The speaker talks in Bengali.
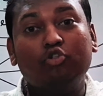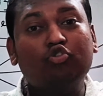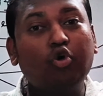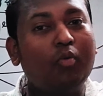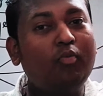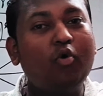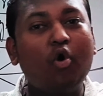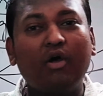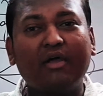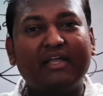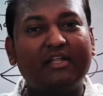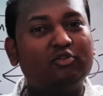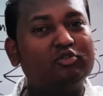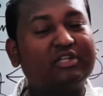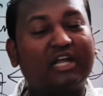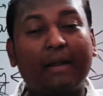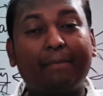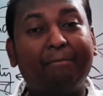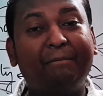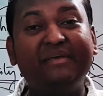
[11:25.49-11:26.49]
তবুও কিন্তু
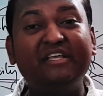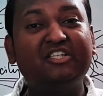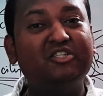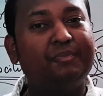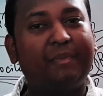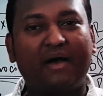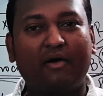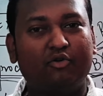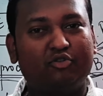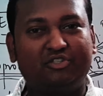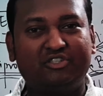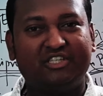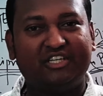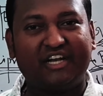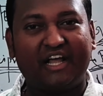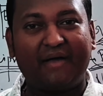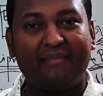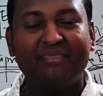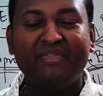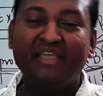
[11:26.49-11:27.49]
তারা পিছপা হচ্ছে
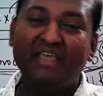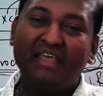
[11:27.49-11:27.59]
না